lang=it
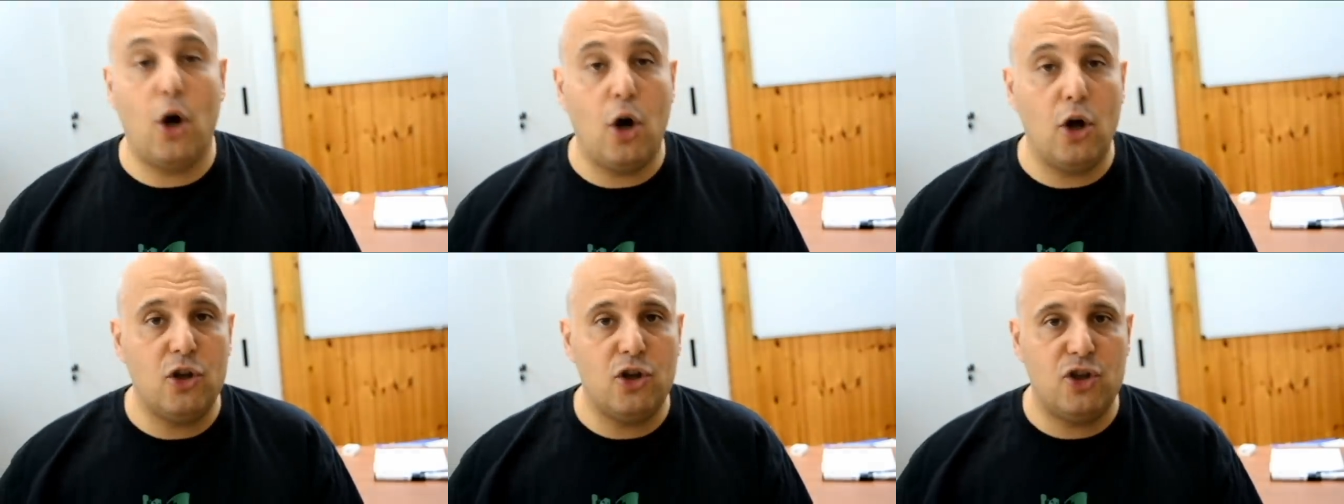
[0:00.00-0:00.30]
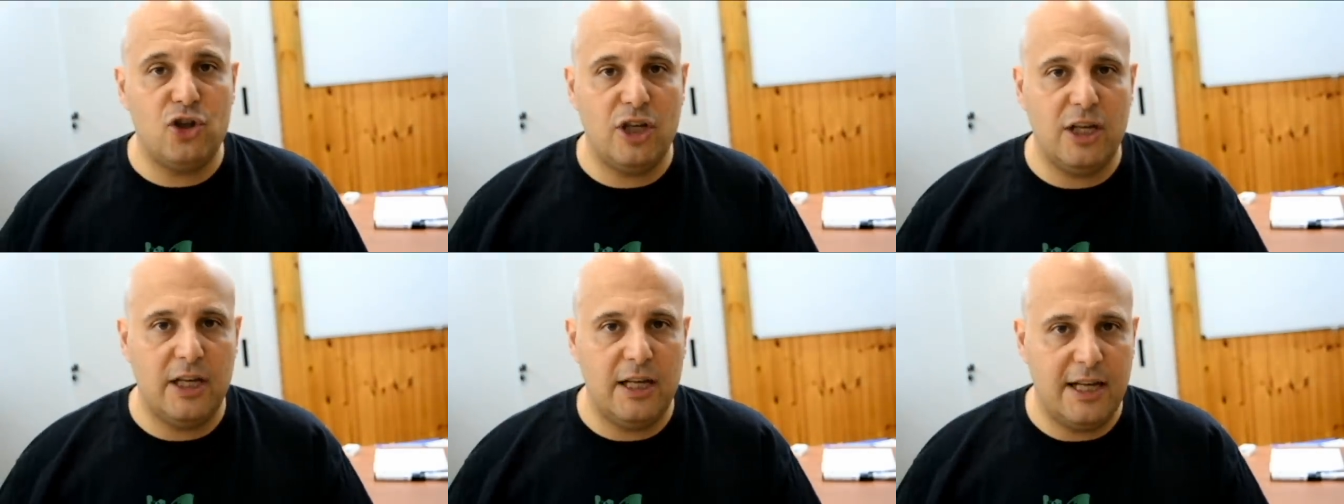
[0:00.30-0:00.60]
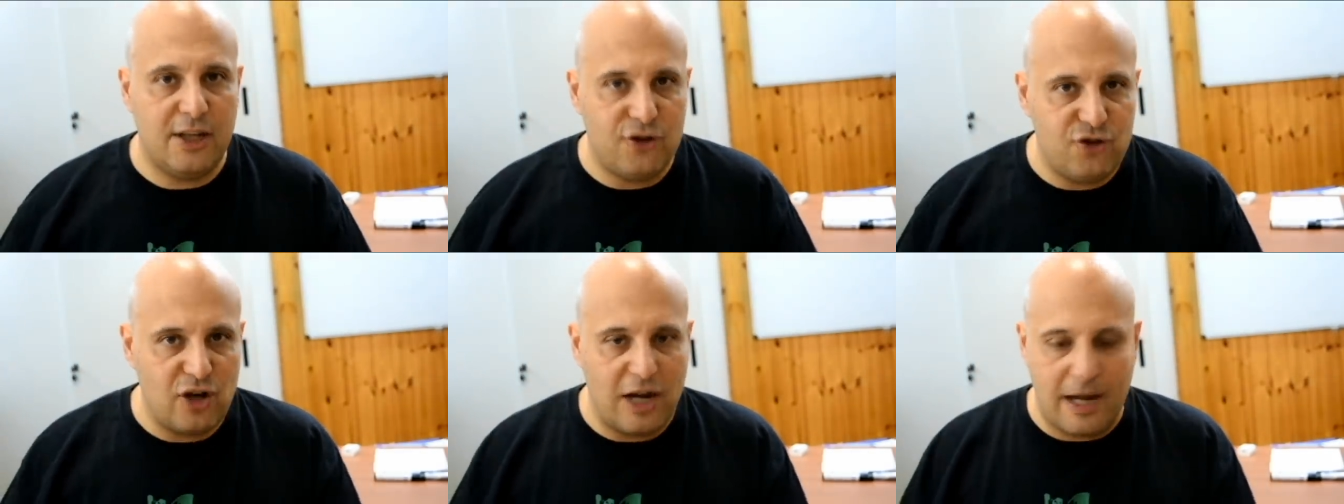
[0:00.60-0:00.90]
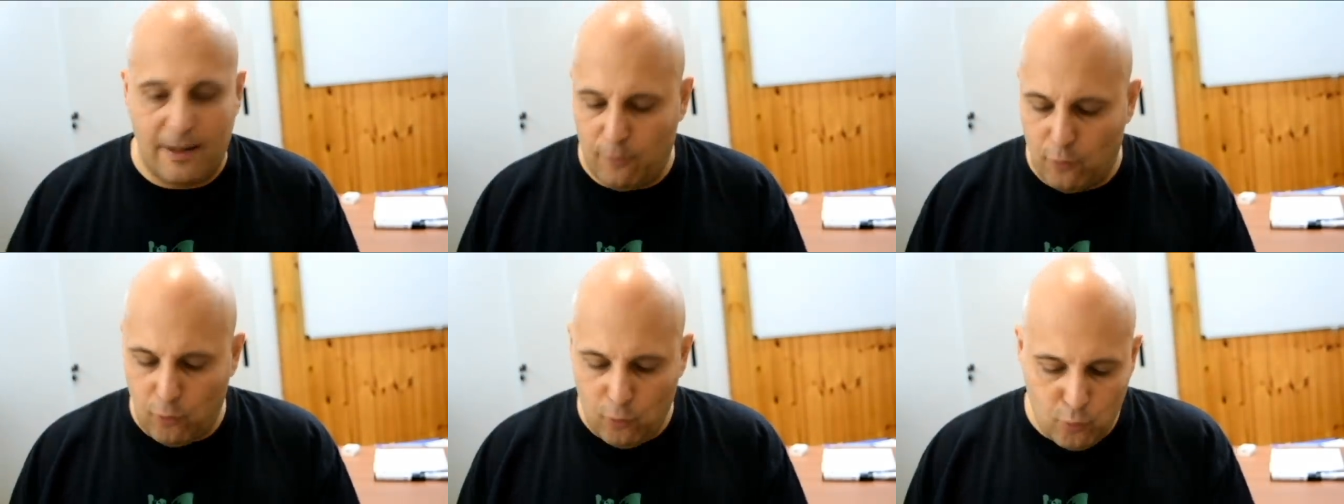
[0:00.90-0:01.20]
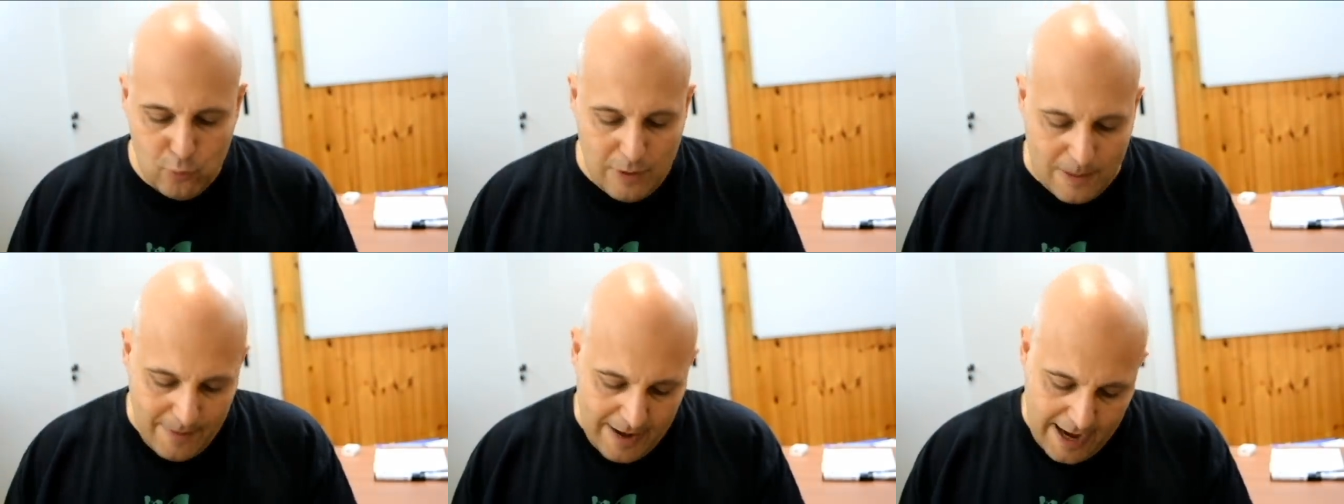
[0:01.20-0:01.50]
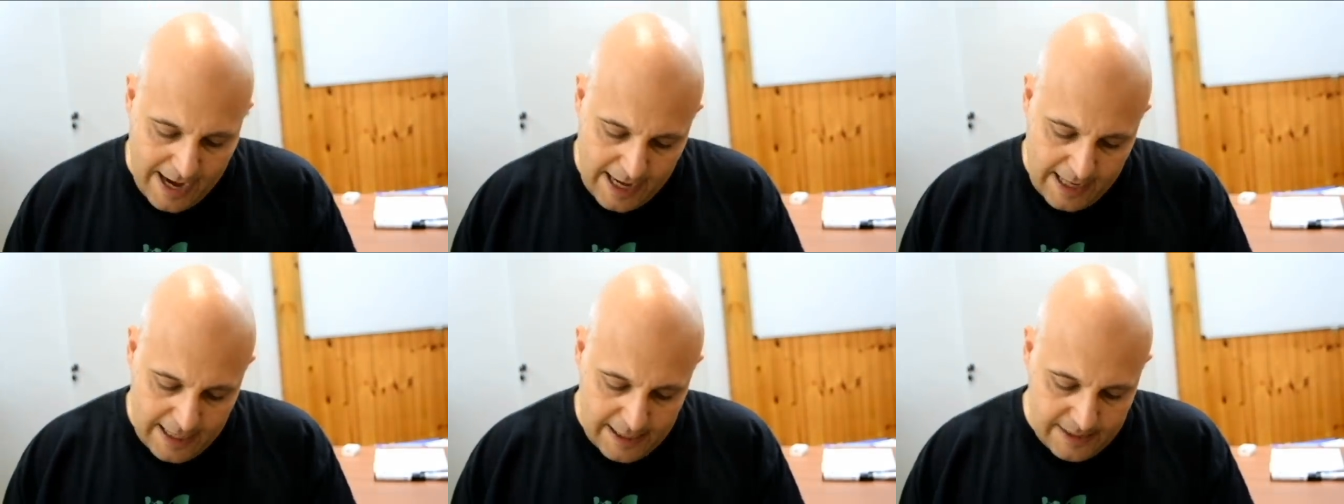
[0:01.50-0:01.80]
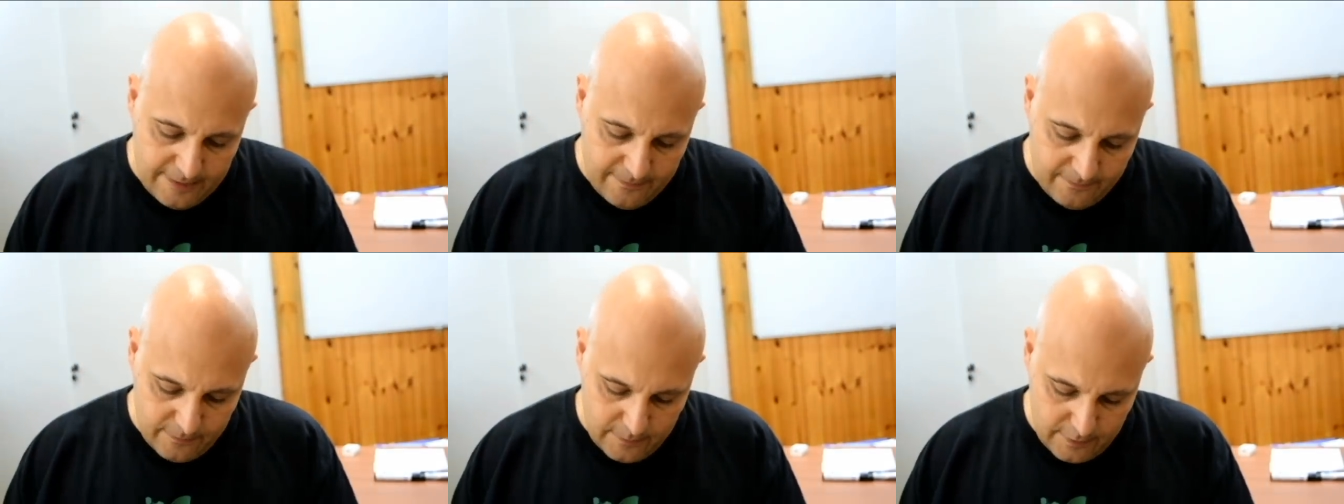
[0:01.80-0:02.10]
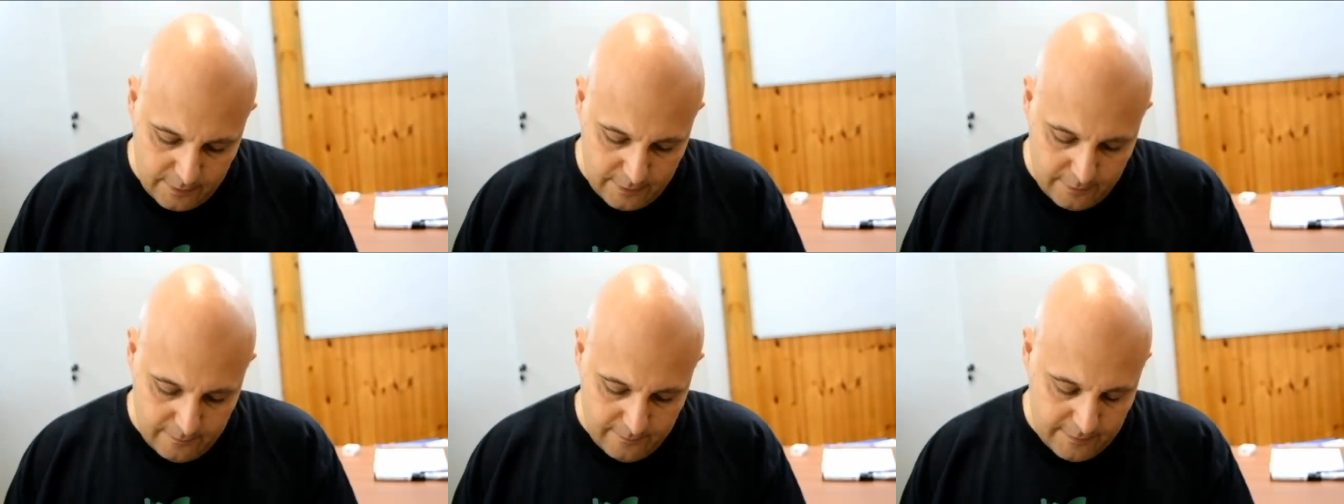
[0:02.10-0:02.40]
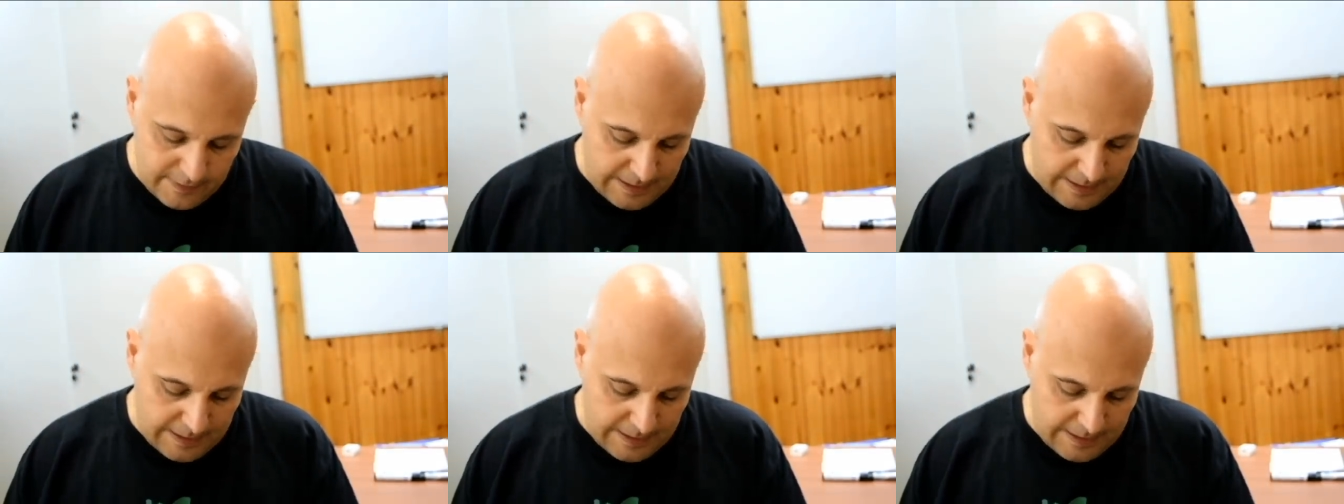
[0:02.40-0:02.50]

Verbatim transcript: Oggi leggiamo una mail, mm,